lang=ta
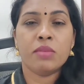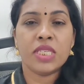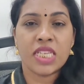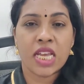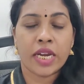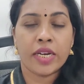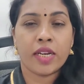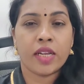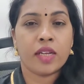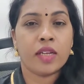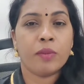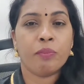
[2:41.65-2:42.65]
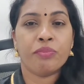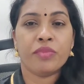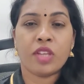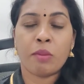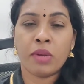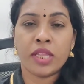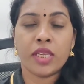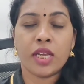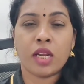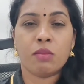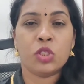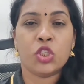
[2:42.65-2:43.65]
பிஸியாக ஆகிட்டாங்க சம்பாதிக்க
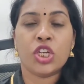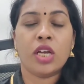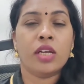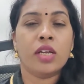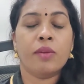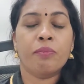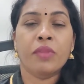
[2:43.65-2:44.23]
ஆரம்பிச்சிட்டாங்க